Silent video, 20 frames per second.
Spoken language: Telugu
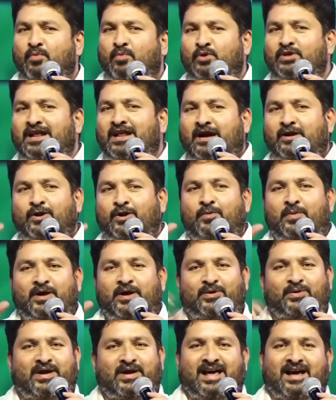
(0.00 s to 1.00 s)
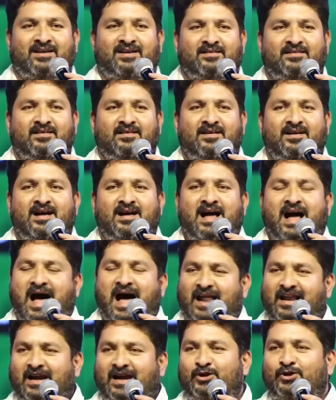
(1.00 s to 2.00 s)
బూందీ లడ్డూలు పెడుతుండే
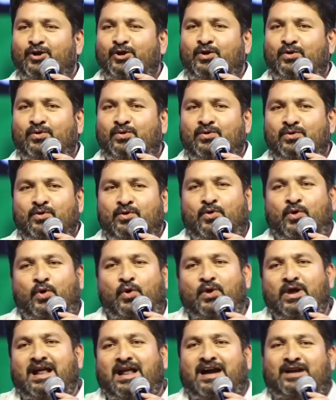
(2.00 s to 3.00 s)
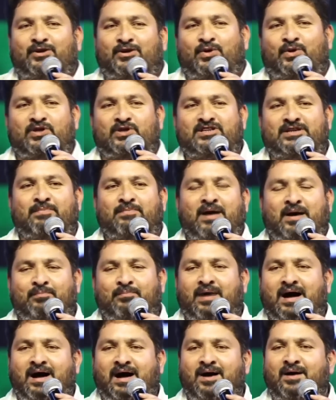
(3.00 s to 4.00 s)
ఆ లడ్డులు కొంగులు కట్టుకొని వచ్చి మా
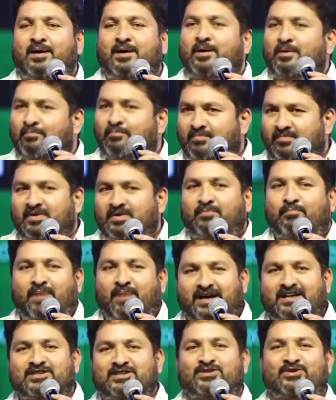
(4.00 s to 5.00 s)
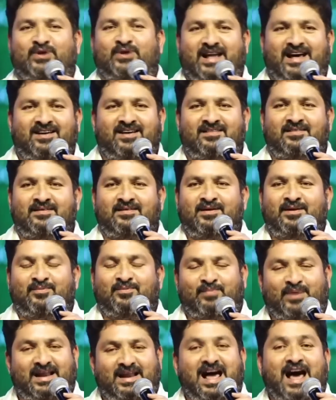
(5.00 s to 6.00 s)
అమ్మ మాకు ఇస్తుండే
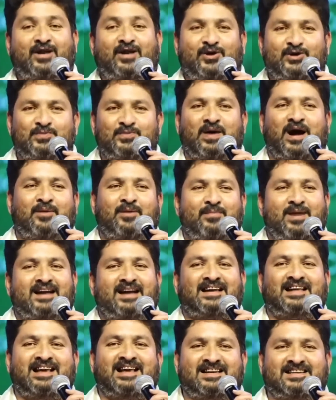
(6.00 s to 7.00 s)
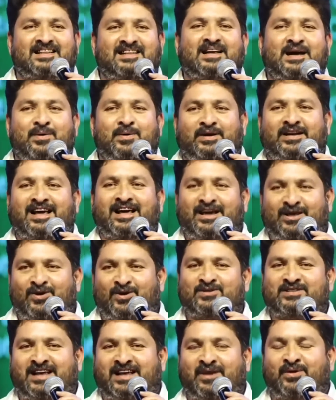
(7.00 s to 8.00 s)
మరి ఆ రోజు మా అమ్మ అట్లా చేసింది కాబట్టి ఈరోజు